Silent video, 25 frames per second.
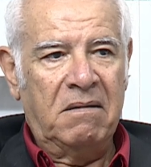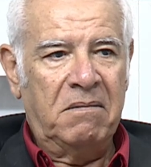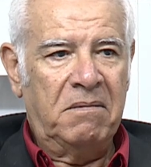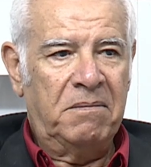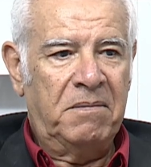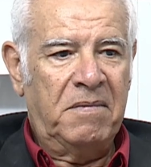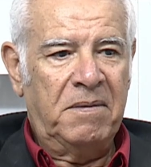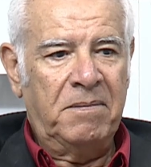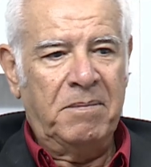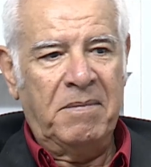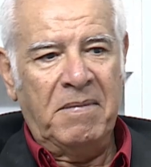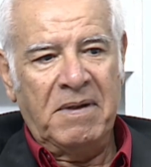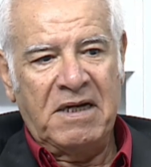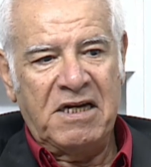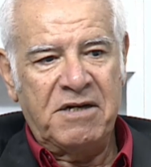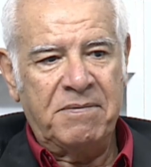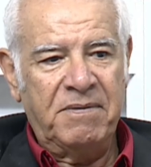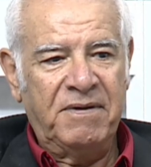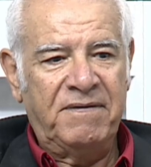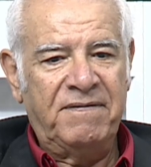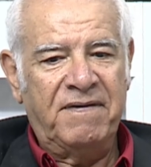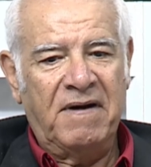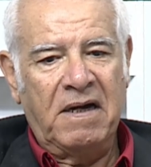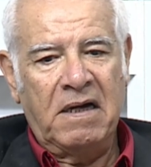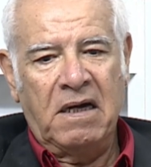ماكش
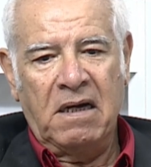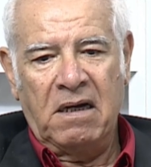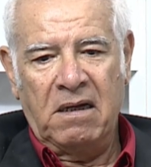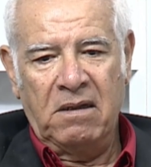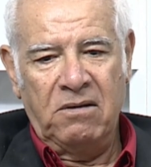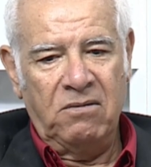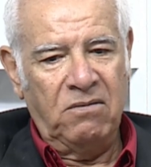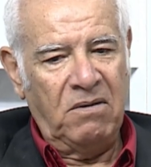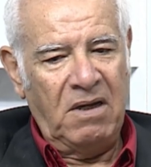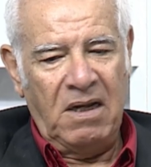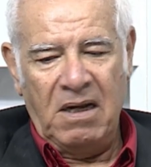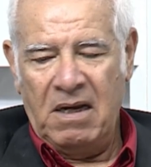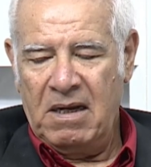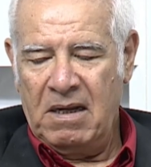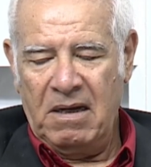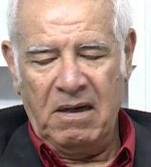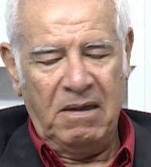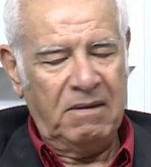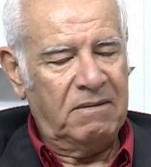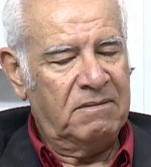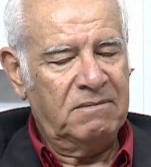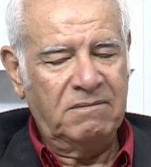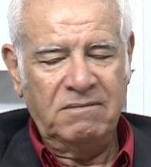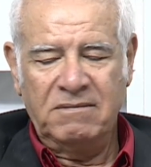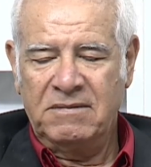ما تفكرت ولا
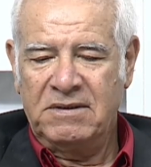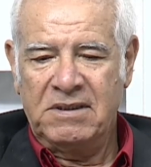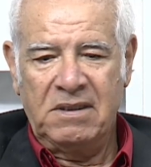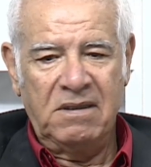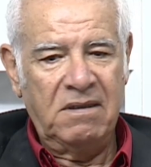لا